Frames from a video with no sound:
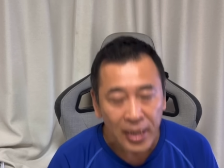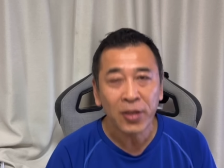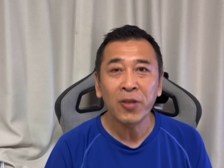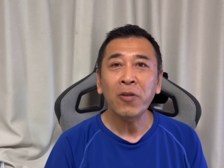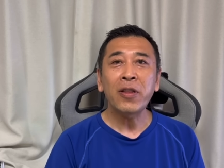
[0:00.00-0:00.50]
と
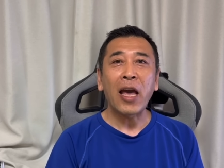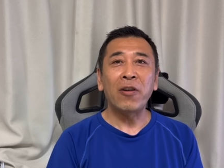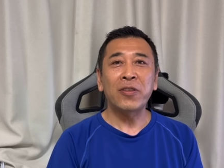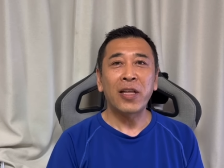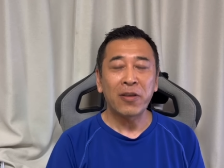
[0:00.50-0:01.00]
いうところで、
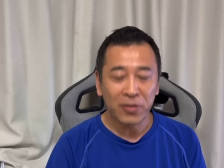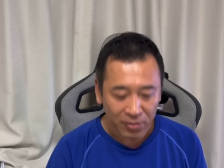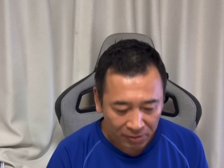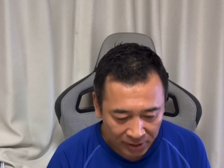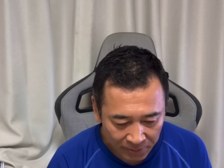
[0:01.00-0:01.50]
本日の内容は以上
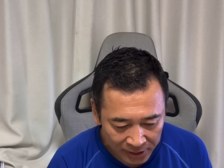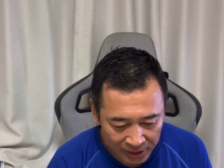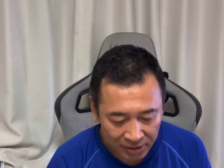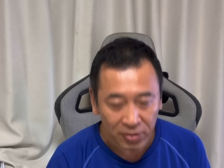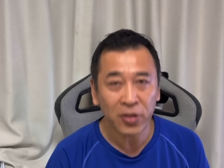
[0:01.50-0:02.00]
でございま
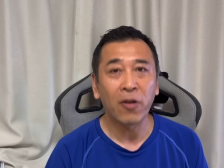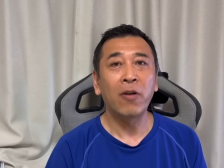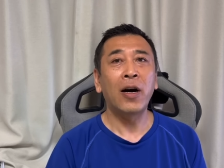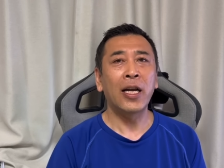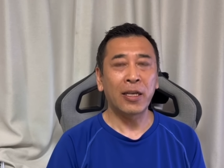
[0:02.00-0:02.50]
す。ご視聴
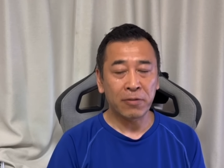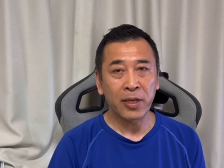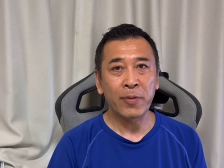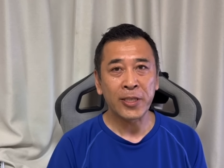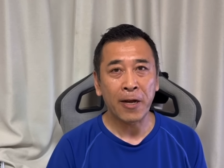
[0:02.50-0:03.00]
ありがとうござ
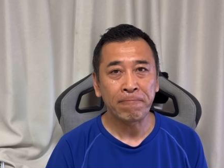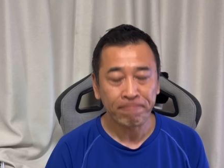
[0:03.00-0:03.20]
いました。